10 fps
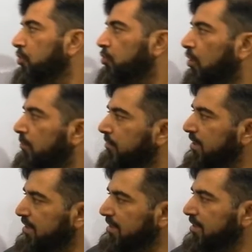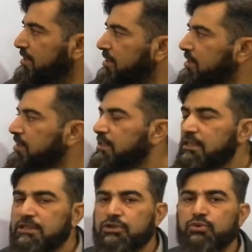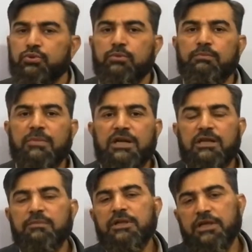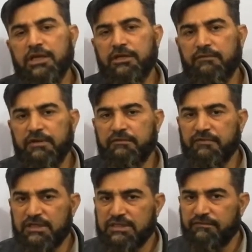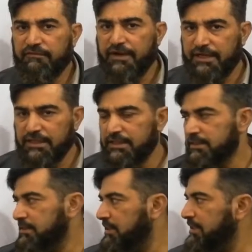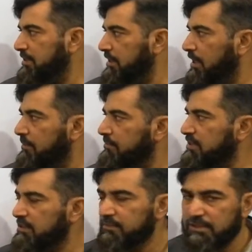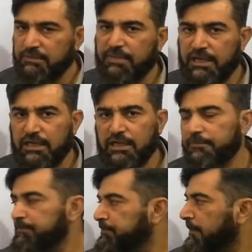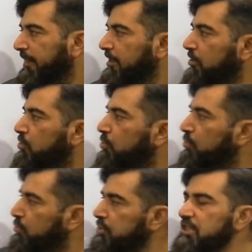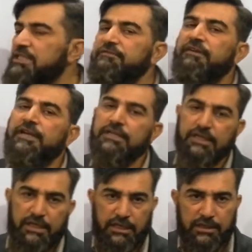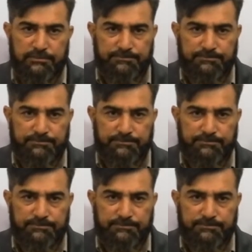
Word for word: तो हम इजीली जो मल्टीप्लिकेटिव इनवर्स फाइंड कर सकते इसलिए हम सबसे पहले ये दोनों चीज़ें फाइंड करेंगे